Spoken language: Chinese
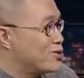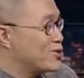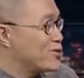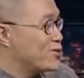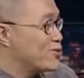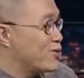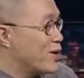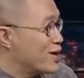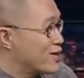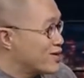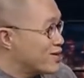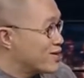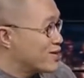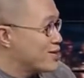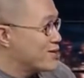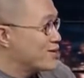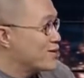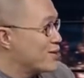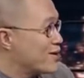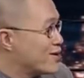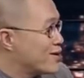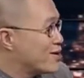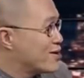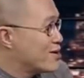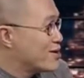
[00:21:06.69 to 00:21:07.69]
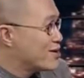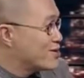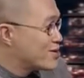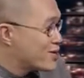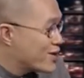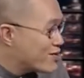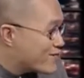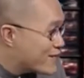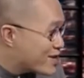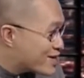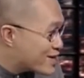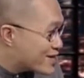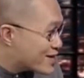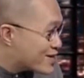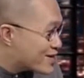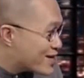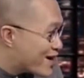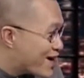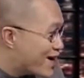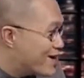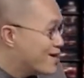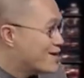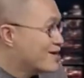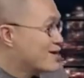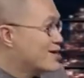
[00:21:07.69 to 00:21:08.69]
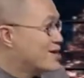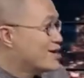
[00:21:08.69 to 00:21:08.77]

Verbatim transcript: 球旺盛的消费市场？